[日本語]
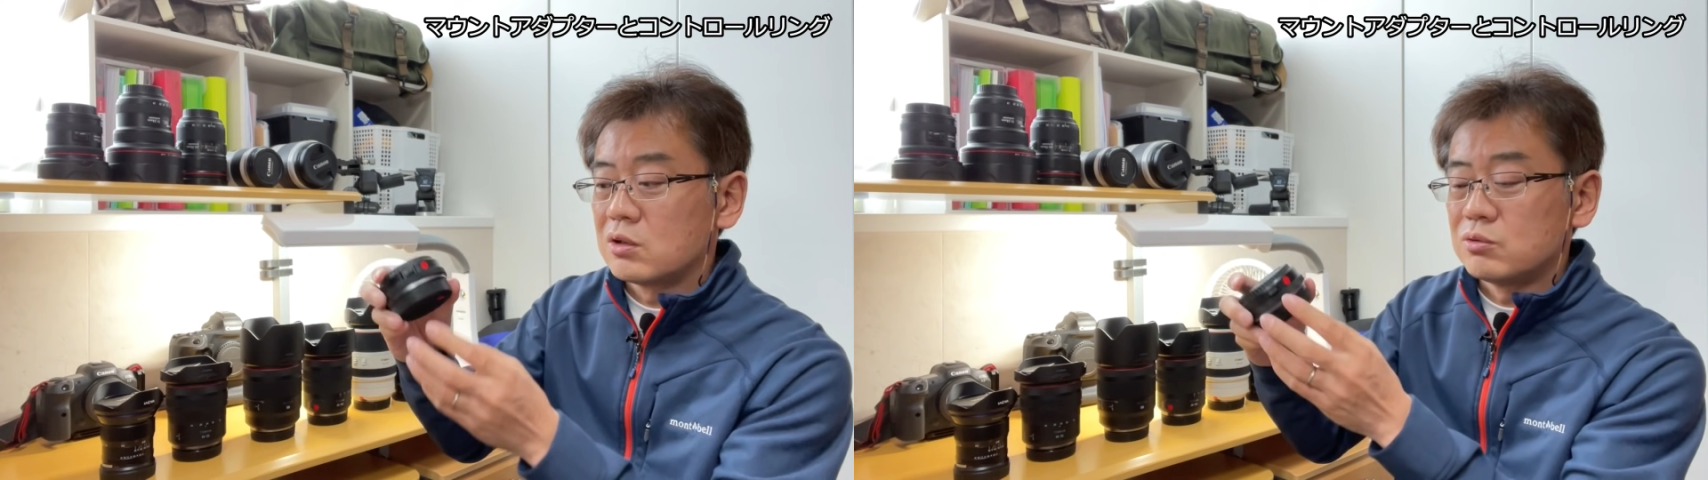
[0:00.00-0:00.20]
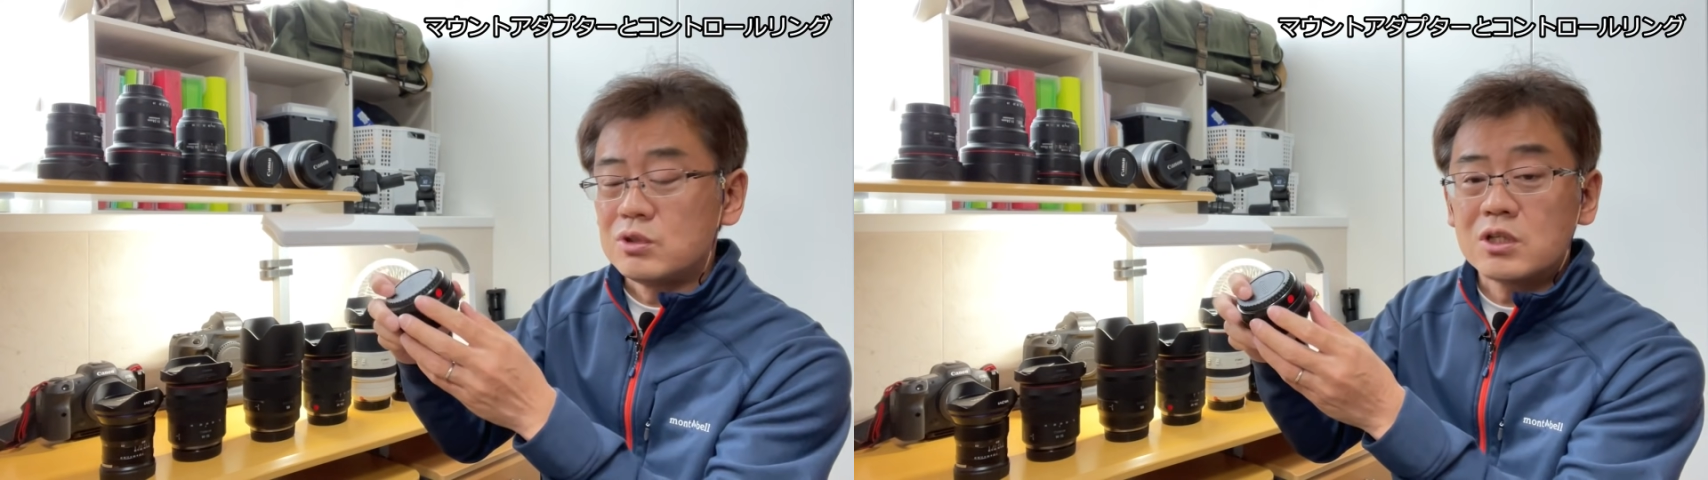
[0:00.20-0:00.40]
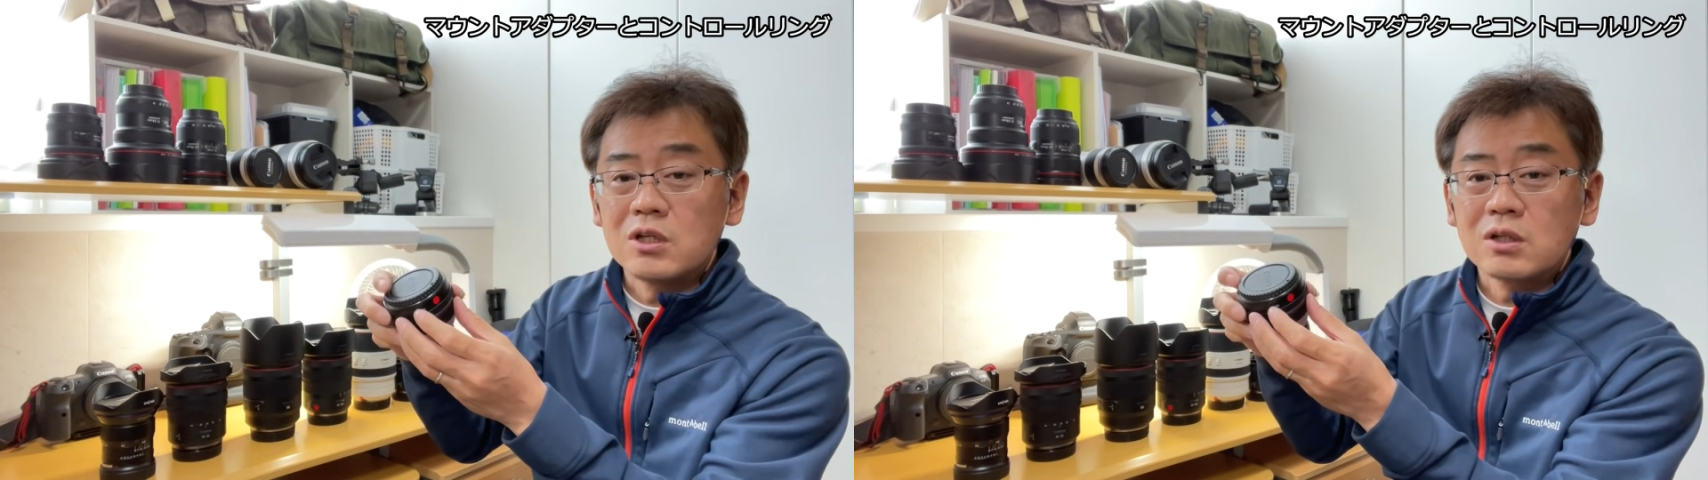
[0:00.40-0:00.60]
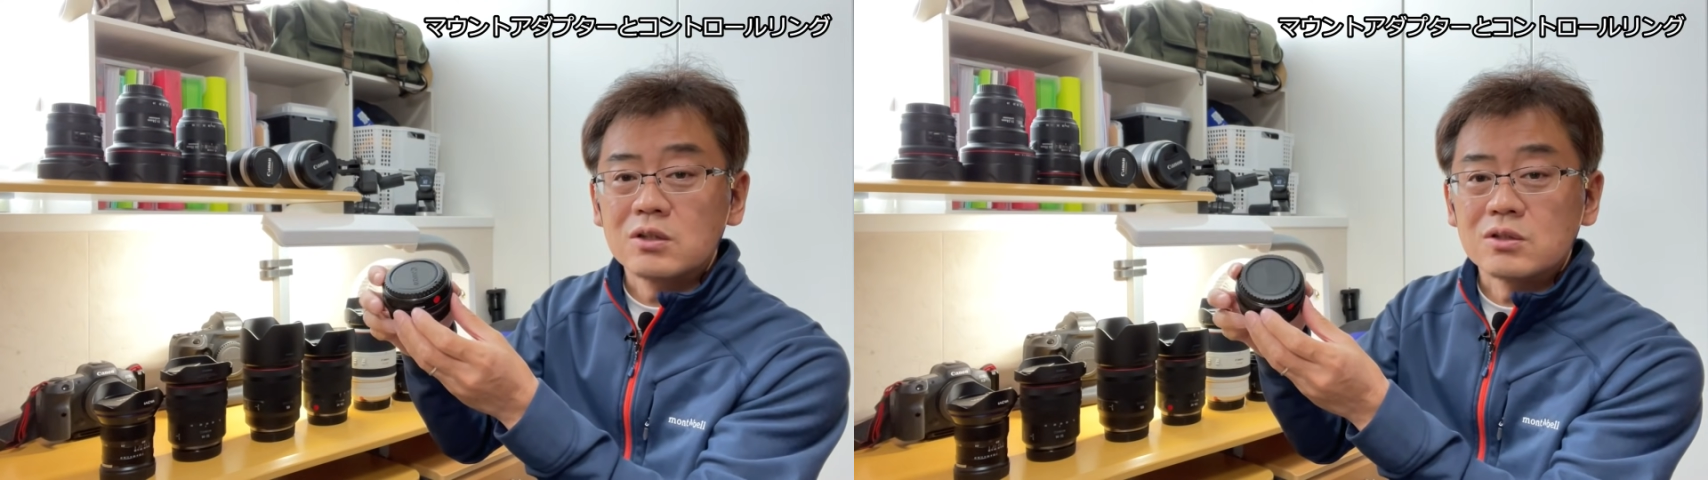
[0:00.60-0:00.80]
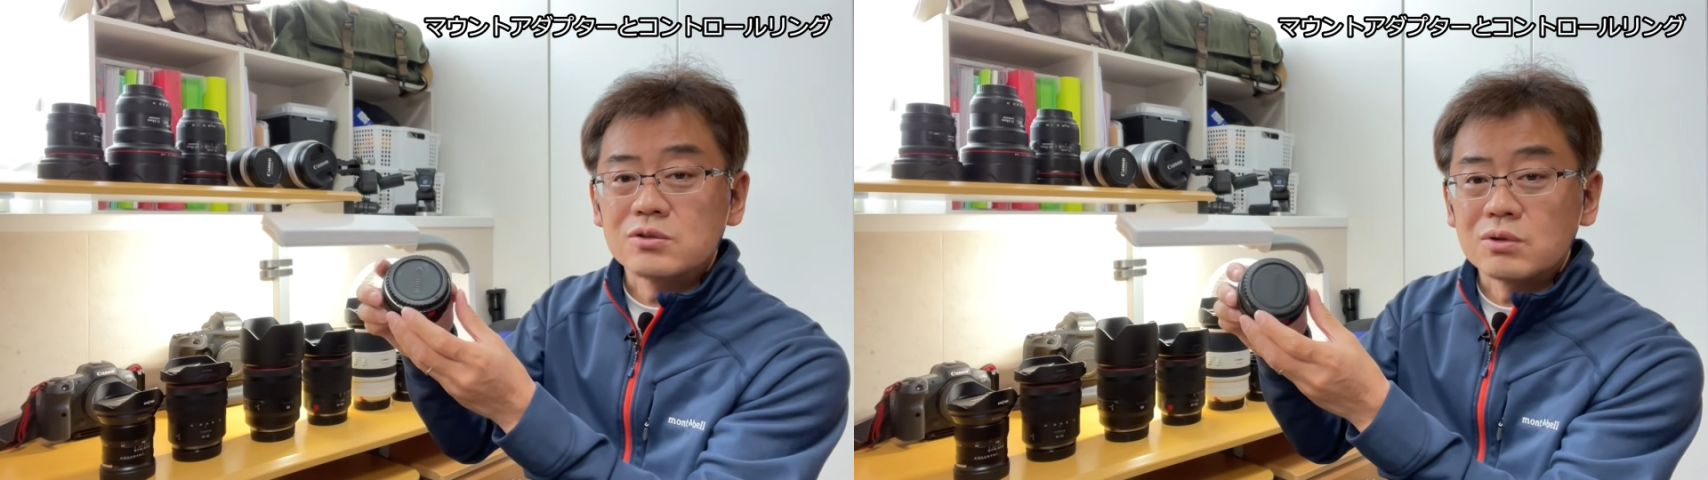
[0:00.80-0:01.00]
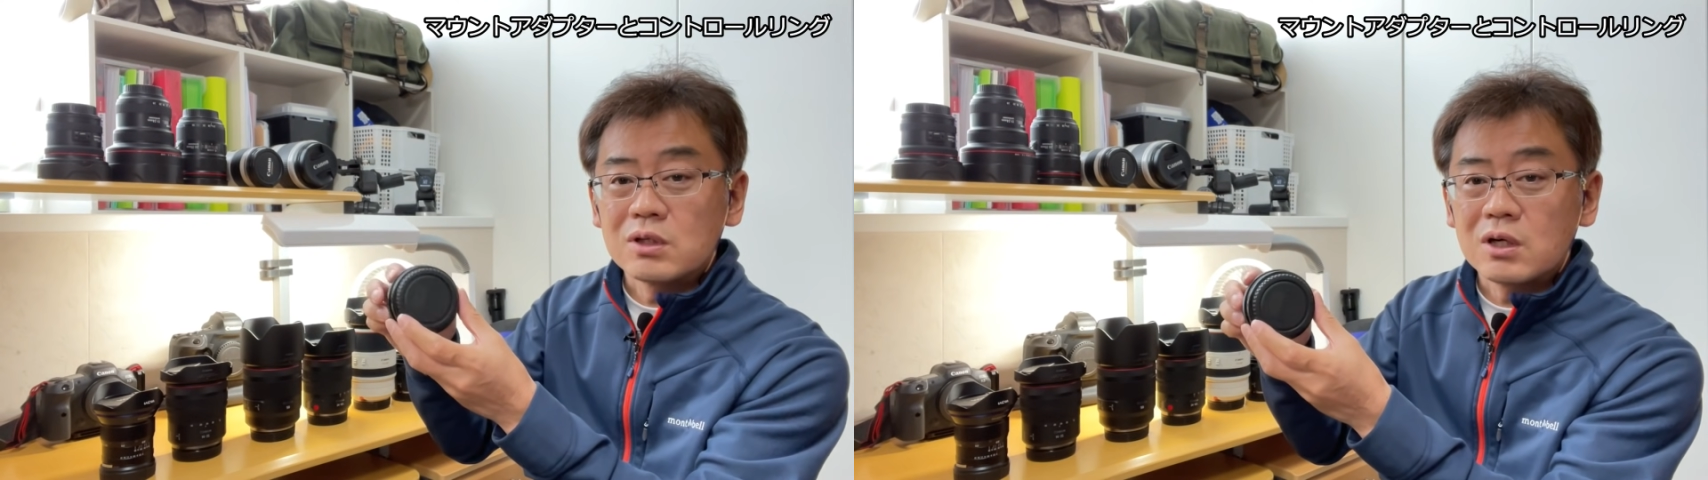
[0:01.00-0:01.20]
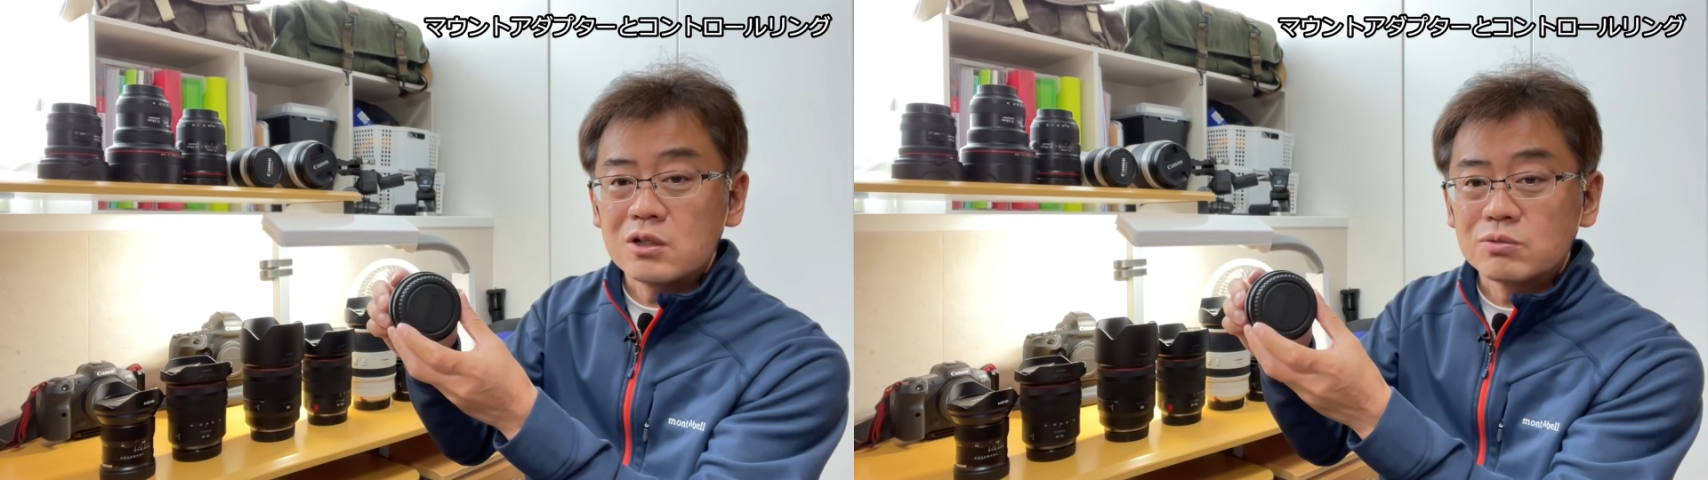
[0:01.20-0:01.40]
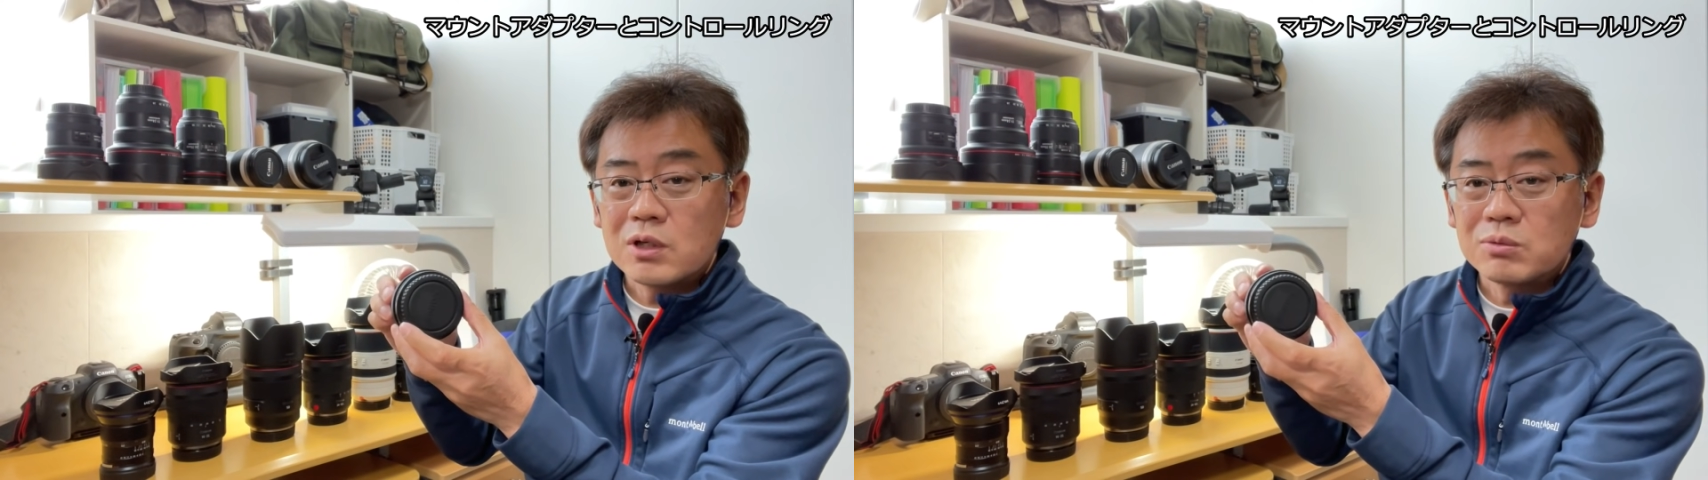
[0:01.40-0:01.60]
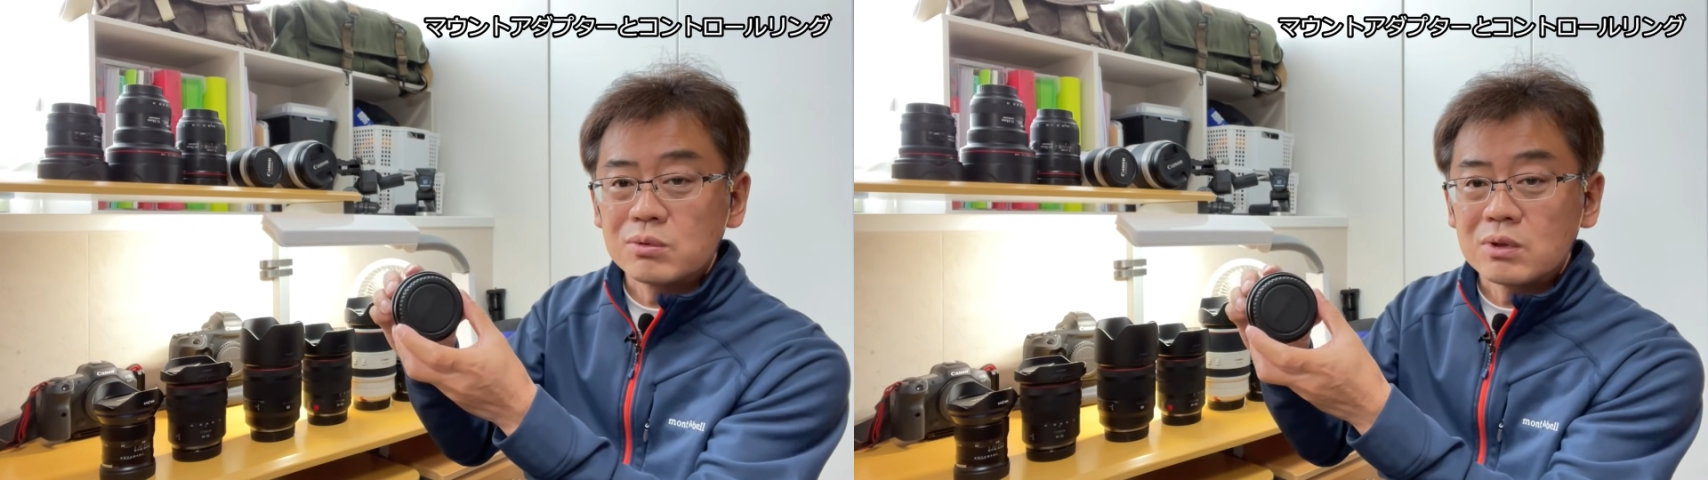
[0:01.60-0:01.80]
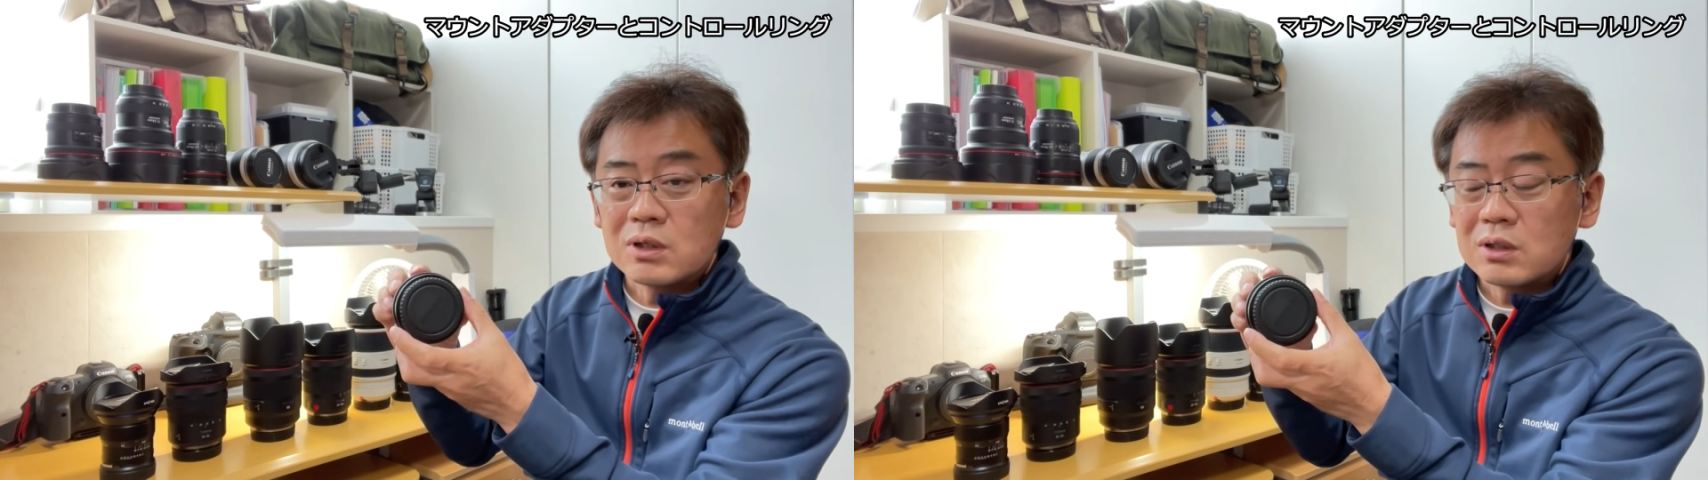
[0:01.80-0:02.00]
売り切れだったんですよね R5
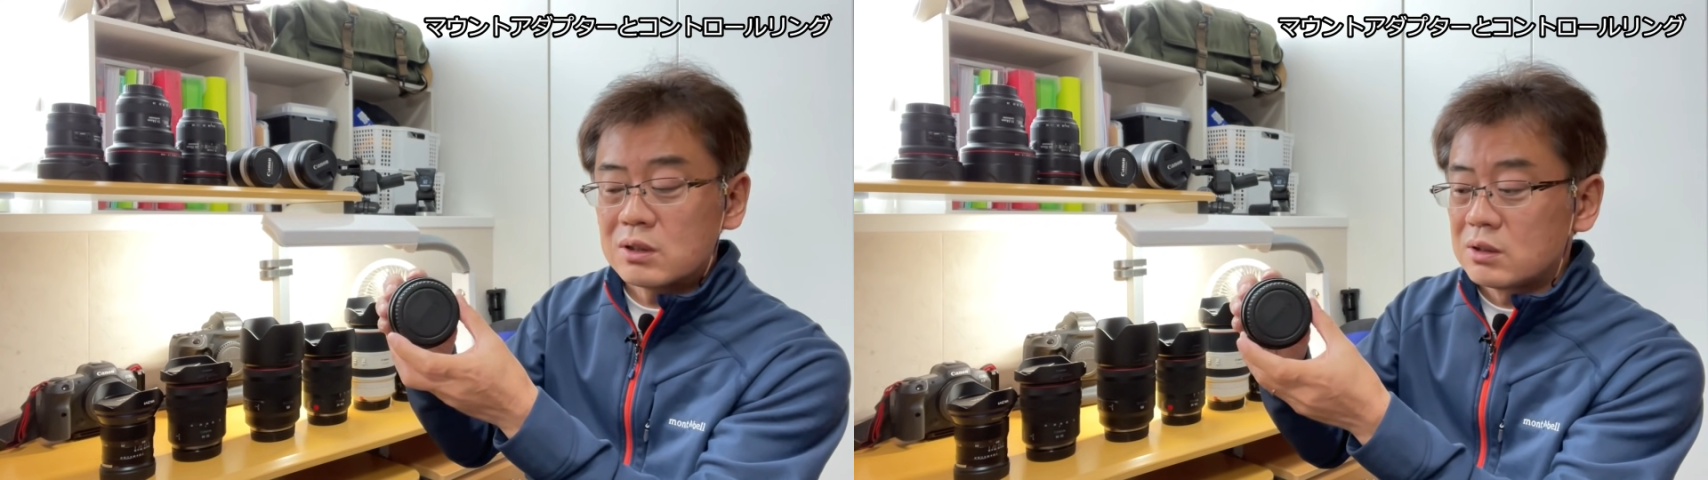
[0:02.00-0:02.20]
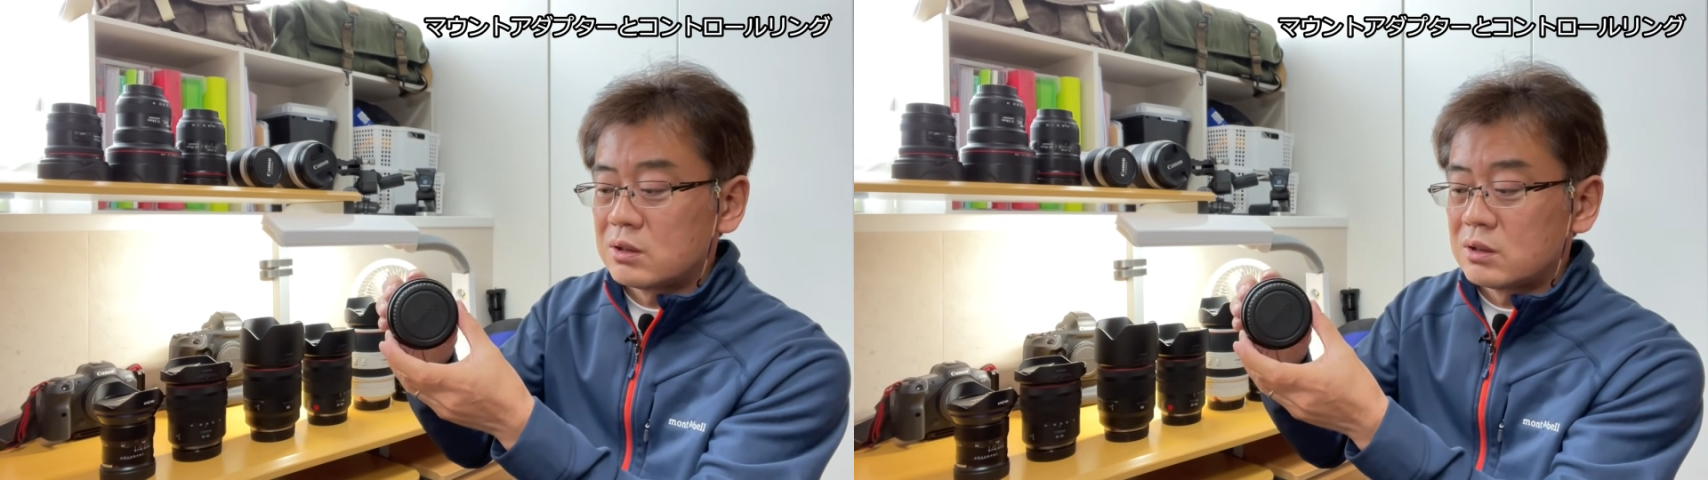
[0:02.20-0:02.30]
とか